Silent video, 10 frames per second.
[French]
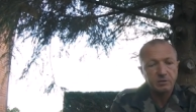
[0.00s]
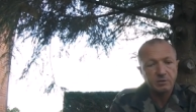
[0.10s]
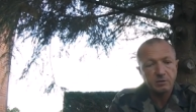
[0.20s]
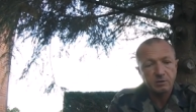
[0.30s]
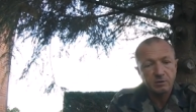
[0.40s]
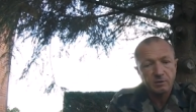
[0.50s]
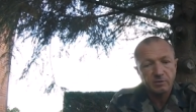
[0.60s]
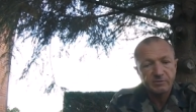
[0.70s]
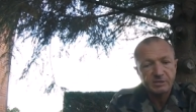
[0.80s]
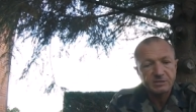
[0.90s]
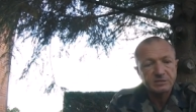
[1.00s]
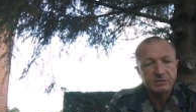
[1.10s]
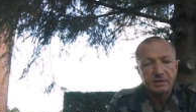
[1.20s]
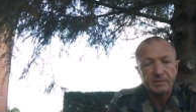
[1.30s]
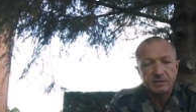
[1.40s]
des, avec des
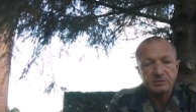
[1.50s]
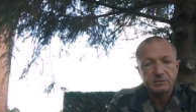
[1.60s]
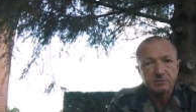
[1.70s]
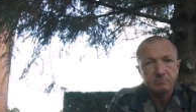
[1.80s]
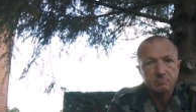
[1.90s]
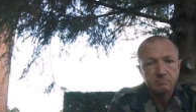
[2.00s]
aciers damas.